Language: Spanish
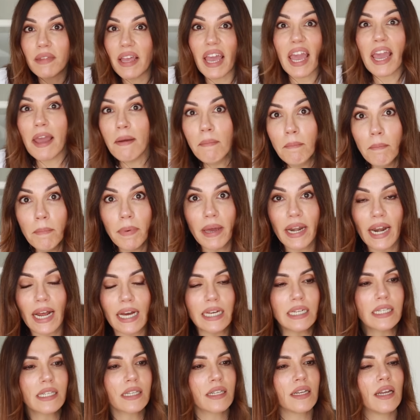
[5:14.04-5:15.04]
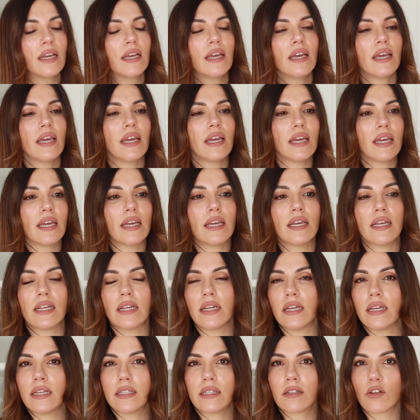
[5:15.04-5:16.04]
hembras
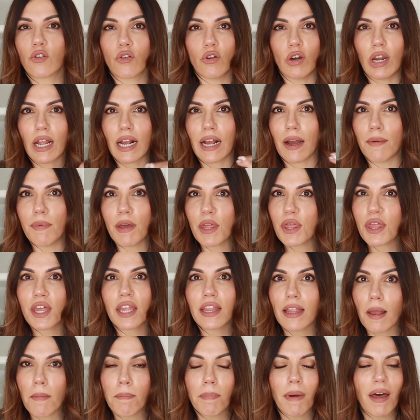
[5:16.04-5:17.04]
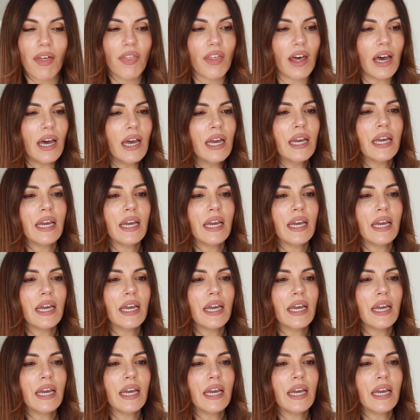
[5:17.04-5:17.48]
eh, eh, con la cabeza tapada,